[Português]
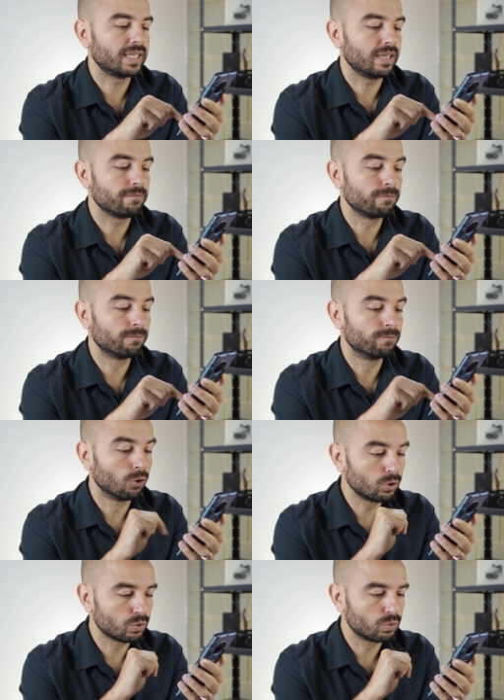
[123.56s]
aqui em
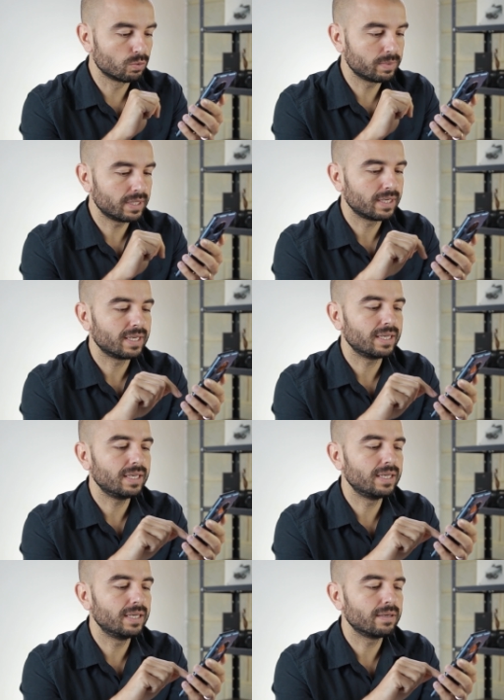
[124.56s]
volume
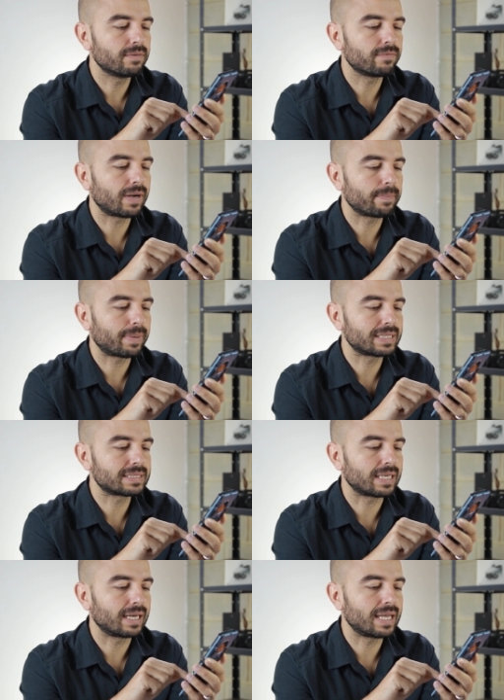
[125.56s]
e vai
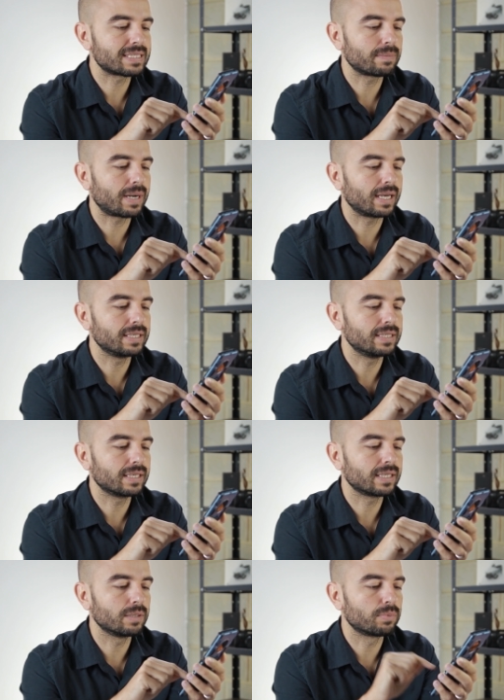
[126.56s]
passar essa
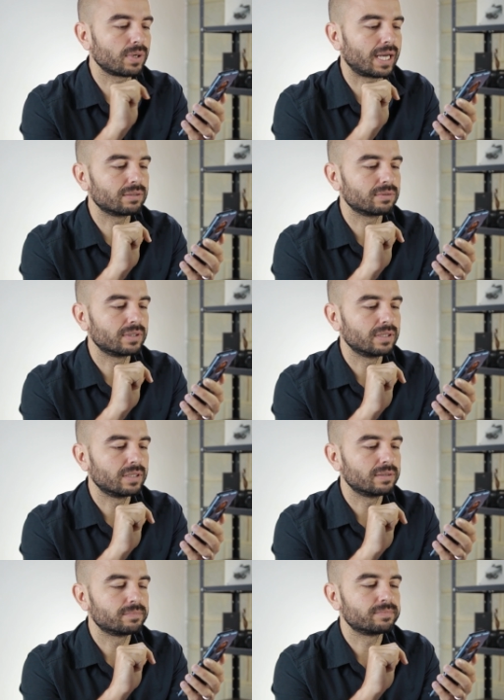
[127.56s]
barrinha aqui para o lado.
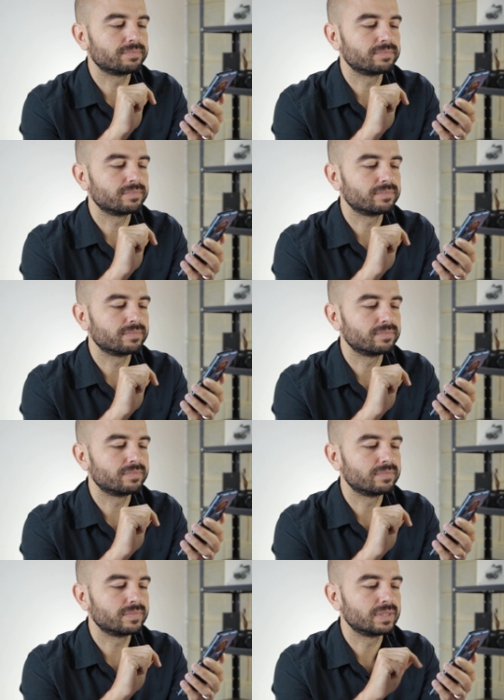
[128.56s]
Esse é o
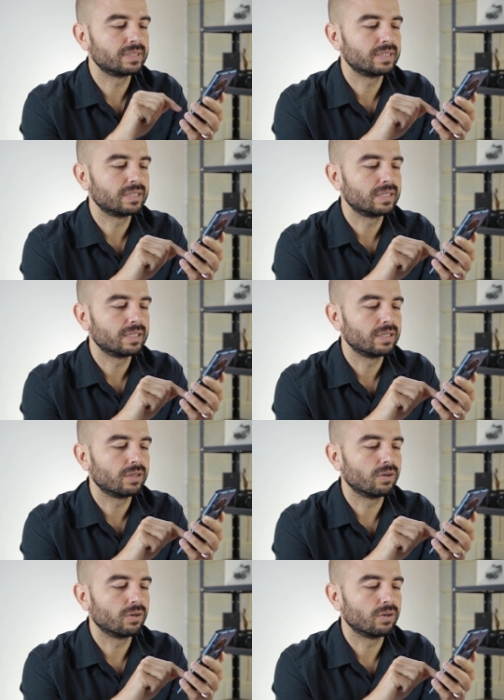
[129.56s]
menor e mais